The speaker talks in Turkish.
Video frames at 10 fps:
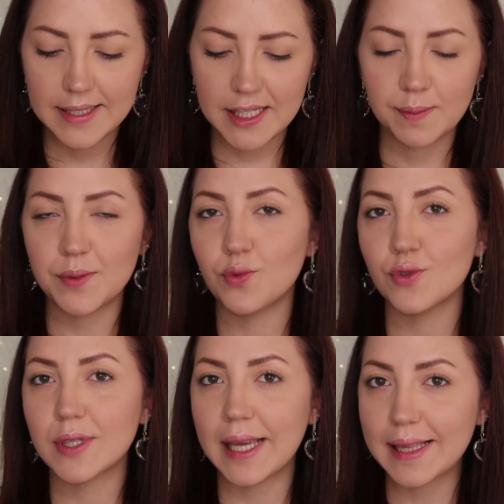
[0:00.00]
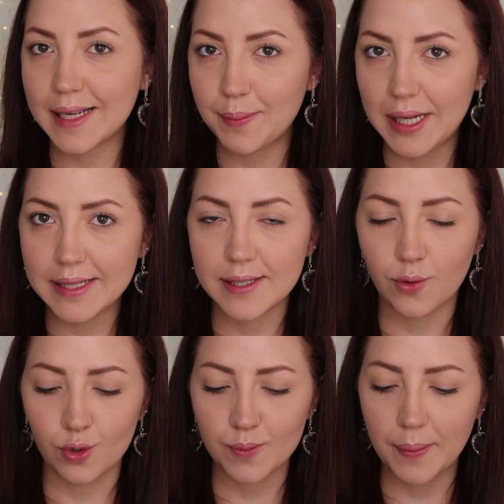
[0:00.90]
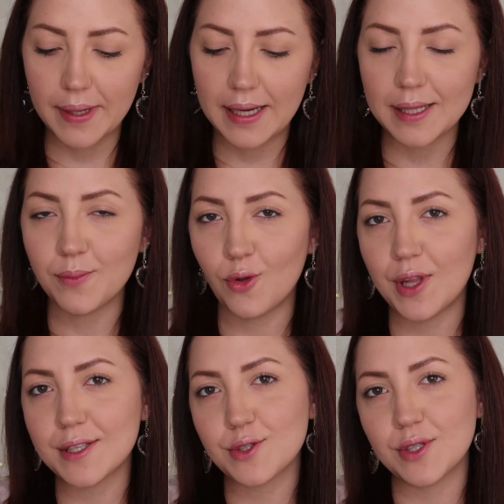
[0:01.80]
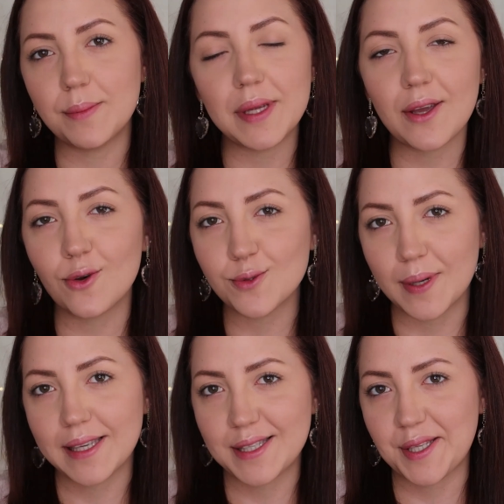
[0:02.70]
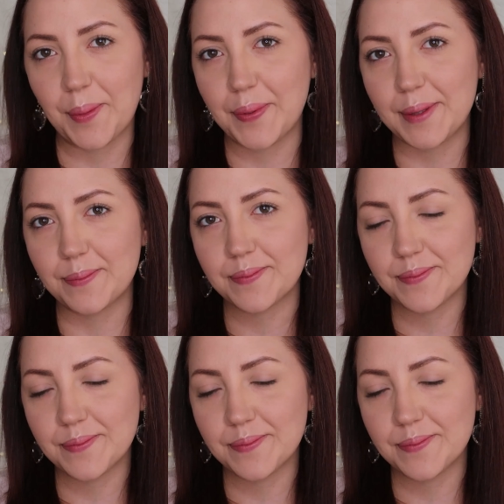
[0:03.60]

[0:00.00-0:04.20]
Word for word: Şimdi bunun renklerine birlikte kolumda bakalım. Ondan sonra da bir göz makyajı yapalım.